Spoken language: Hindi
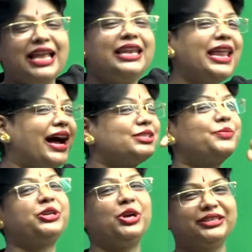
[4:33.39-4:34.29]
लास्ट
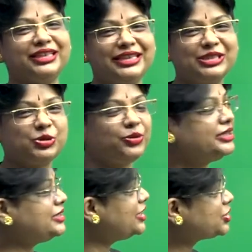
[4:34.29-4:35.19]
बट नॉट द लीस्ट
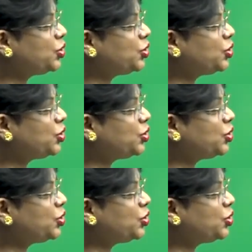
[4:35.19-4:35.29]
स्टूडेंट्स इस